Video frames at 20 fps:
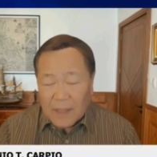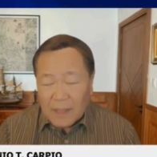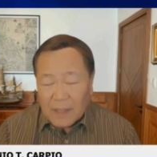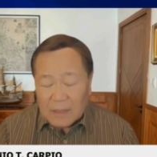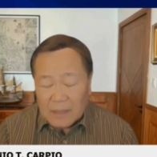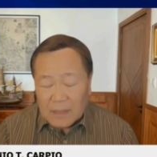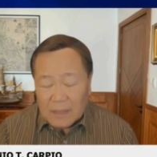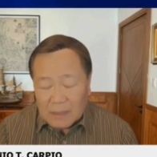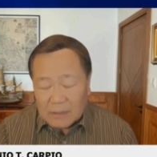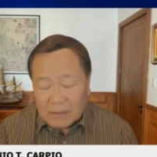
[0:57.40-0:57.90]

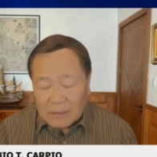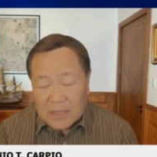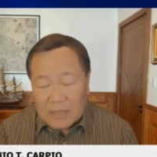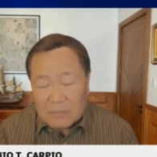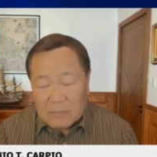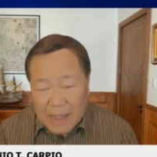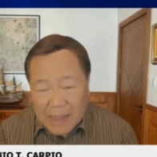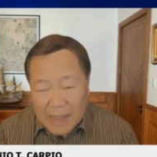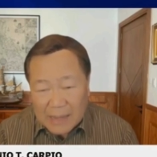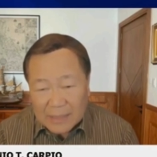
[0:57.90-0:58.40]
Reed Bank
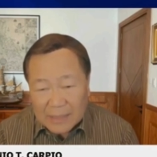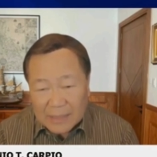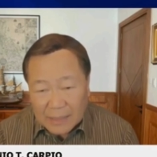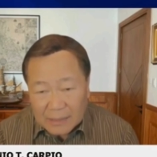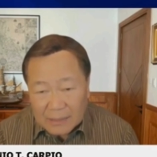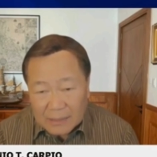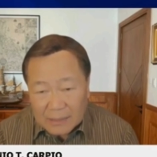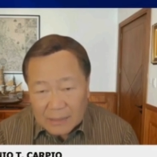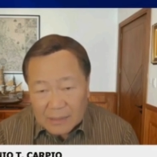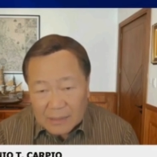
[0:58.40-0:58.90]
eh
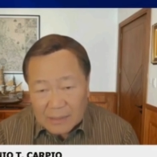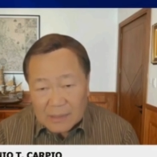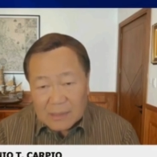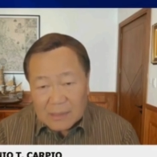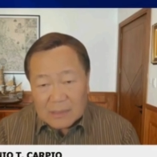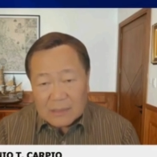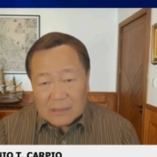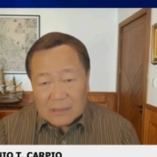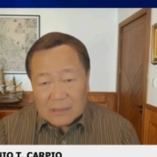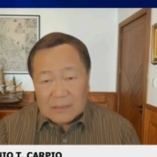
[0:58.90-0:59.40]

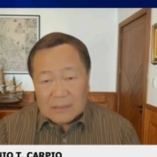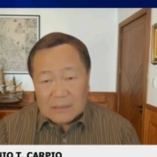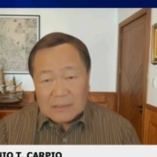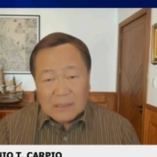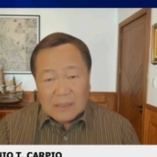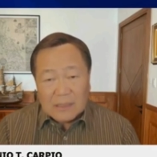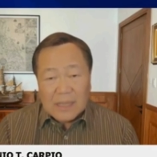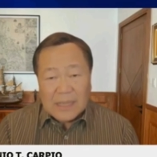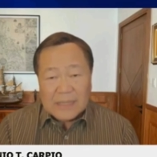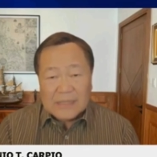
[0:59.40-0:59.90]

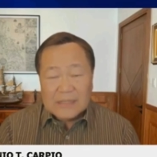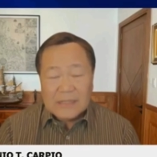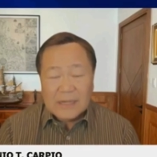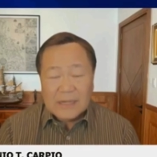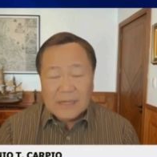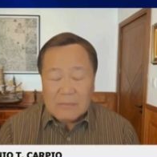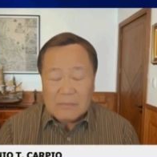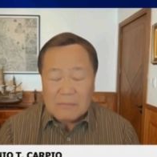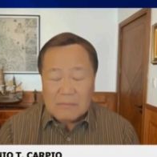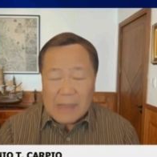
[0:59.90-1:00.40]
and Reed
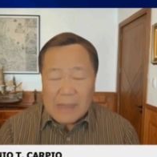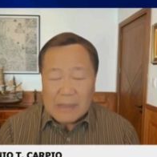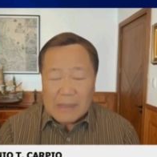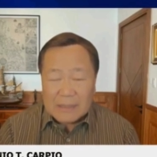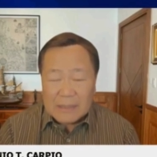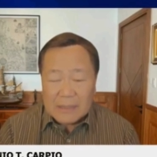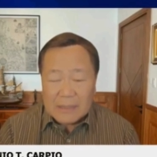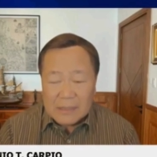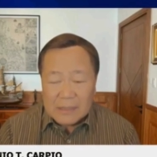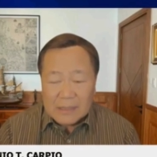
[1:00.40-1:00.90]
Bank
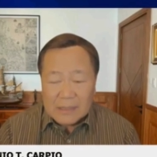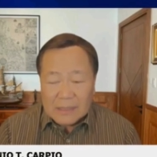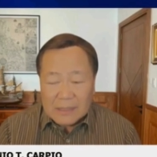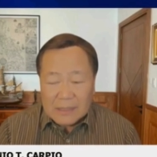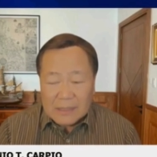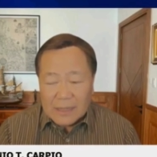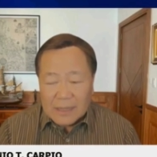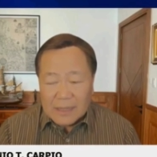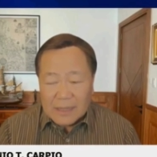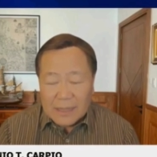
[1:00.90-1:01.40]

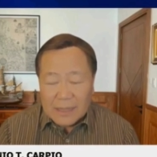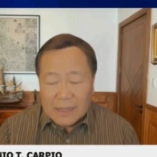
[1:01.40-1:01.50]
is the